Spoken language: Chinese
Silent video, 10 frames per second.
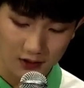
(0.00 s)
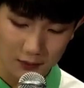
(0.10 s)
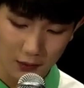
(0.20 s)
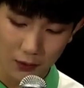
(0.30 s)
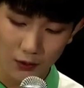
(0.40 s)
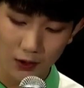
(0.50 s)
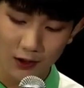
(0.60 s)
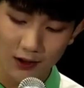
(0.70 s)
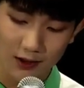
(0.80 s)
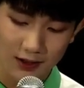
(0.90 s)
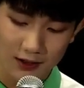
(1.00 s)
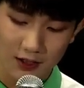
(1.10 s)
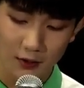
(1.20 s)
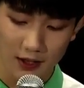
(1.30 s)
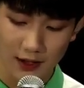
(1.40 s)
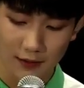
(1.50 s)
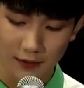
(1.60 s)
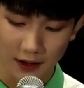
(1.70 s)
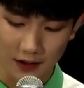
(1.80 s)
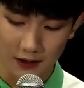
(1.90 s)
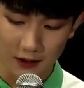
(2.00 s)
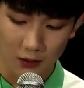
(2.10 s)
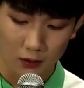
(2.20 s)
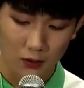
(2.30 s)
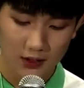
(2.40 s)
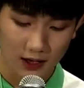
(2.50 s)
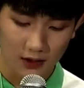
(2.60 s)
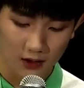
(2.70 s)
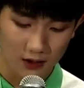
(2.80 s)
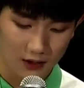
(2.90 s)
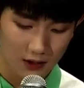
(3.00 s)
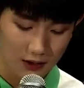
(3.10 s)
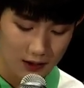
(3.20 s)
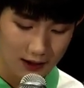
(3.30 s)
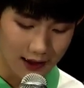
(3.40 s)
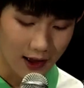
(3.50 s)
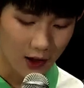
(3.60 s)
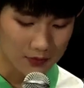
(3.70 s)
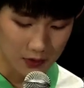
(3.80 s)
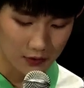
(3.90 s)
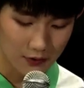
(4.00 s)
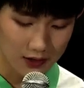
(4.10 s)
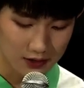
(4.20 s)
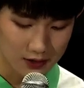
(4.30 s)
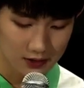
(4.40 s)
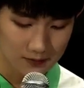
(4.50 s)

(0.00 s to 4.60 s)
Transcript: 不过尽管厌烦、枯燥，还好你没有放弃。